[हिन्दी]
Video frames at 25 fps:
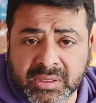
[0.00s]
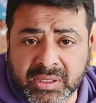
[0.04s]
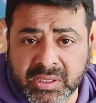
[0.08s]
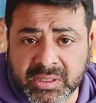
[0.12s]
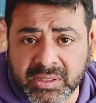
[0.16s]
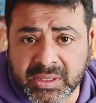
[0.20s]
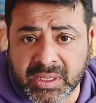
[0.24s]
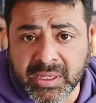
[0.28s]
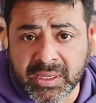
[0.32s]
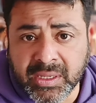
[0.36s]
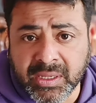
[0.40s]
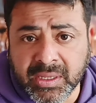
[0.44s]

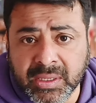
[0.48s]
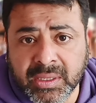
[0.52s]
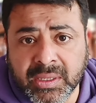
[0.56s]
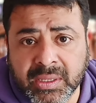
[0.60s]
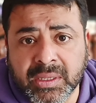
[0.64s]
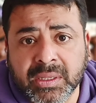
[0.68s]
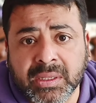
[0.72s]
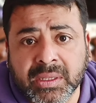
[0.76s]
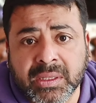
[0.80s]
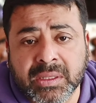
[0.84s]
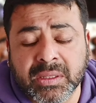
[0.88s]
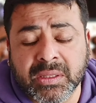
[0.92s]
रिजल्ट देता
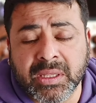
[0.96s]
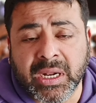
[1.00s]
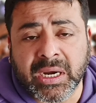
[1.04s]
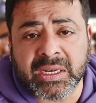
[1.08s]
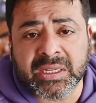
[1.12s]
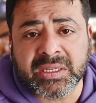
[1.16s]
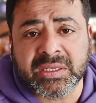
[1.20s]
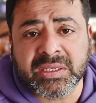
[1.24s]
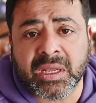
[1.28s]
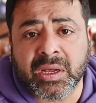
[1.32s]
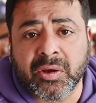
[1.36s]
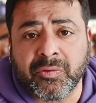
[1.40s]

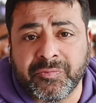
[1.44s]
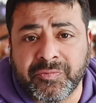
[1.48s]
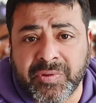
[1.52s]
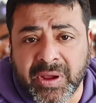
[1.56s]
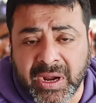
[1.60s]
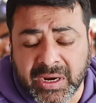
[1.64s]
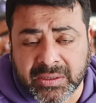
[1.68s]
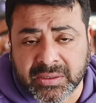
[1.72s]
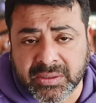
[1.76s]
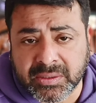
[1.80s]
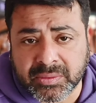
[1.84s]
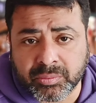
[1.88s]
है दैट इज़
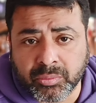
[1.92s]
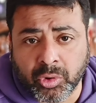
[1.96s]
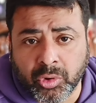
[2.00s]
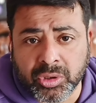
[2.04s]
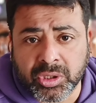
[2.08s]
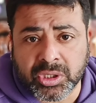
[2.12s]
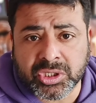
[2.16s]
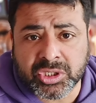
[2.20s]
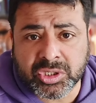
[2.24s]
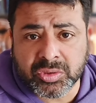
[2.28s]
अ फैक्ट